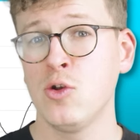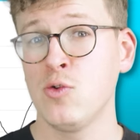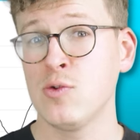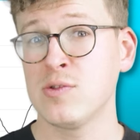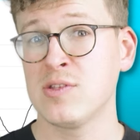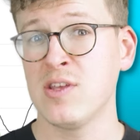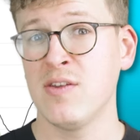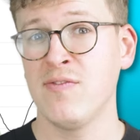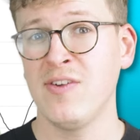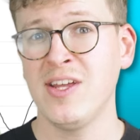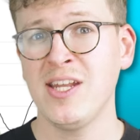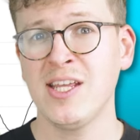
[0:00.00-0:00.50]
nur
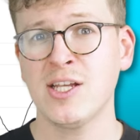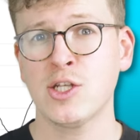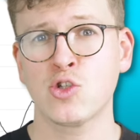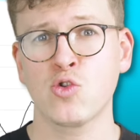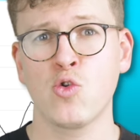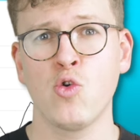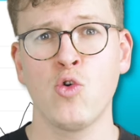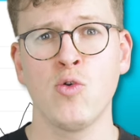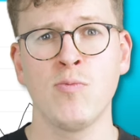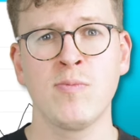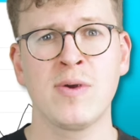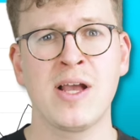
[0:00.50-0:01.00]
sehr wenig
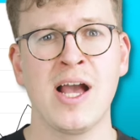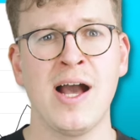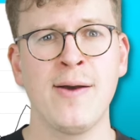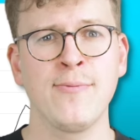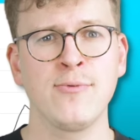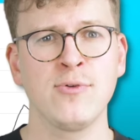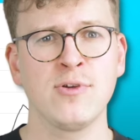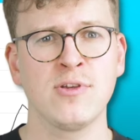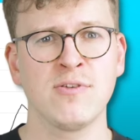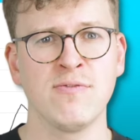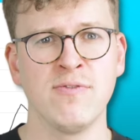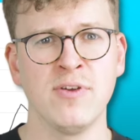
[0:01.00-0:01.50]
Strom kam
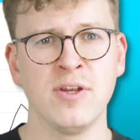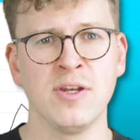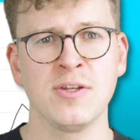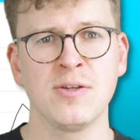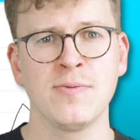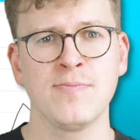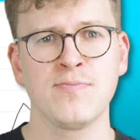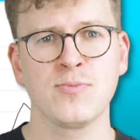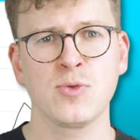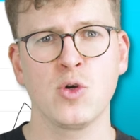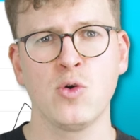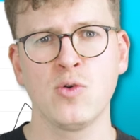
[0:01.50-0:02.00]
durch
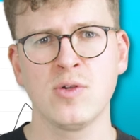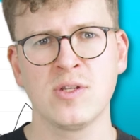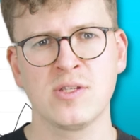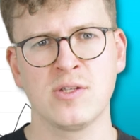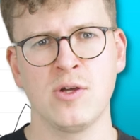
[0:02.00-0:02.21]
Wind und